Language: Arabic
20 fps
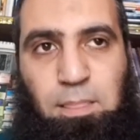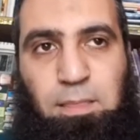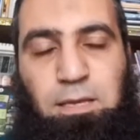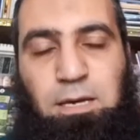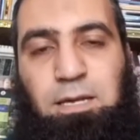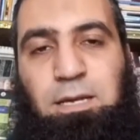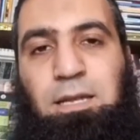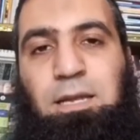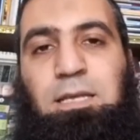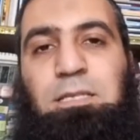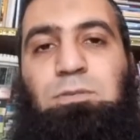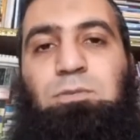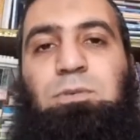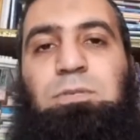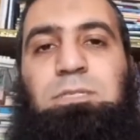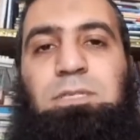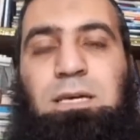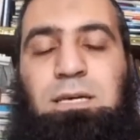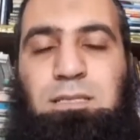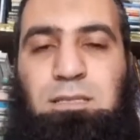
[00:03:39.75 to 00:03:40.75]
يعني أنا أسجد
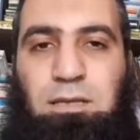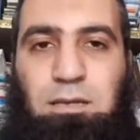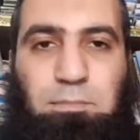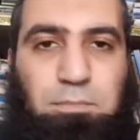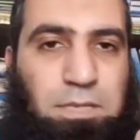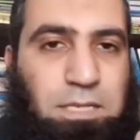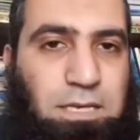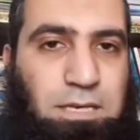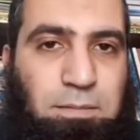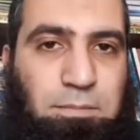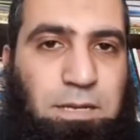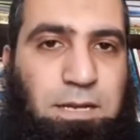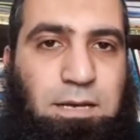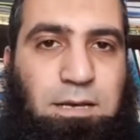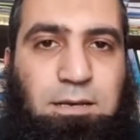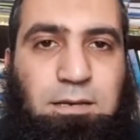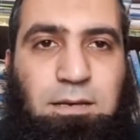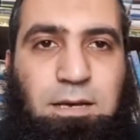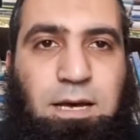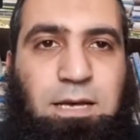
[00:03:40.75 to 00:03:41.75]
سجدة ربنا يقبلها